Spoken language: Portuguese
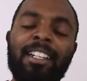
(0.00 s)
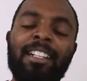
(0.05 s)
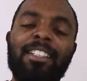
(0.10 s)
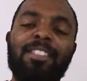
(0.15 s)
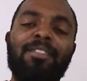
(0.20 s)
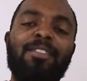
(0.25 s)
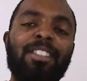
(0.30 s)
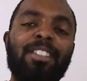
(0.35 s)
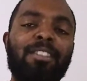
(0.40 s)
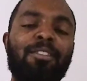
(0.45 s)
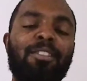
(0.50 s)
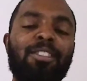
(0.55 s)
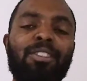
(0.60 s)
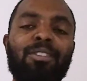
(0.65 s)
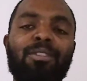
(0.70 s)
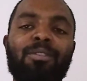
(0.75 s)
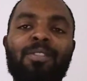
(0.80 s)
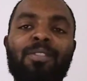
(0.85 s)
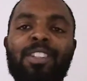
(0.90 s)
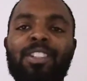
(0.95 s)
Se você
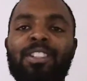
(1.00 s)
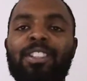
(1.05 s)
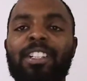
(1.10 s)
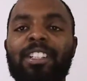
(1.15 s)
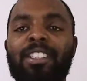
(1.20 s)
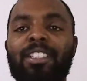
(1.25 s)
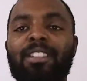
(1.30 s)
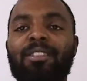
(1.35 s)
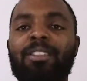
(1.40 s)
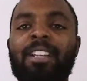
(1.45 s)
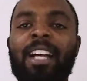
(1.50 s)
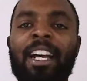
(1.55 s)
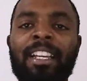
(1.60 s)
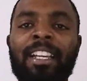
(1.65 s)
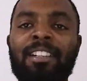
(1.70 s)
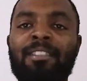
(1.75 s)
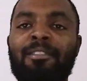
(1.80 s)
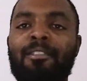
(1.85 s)
gostou do vídeo, deixe seu like,